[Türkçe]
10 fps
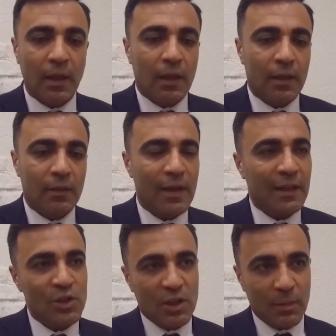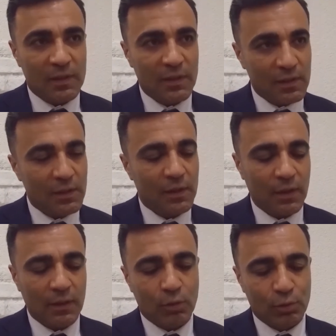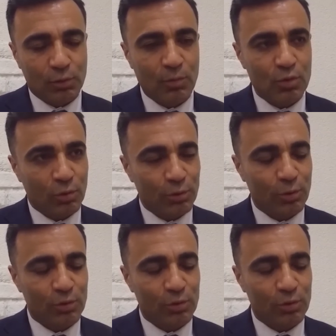e, vergi incelemesi riskinden de kurtulmuş oluruz.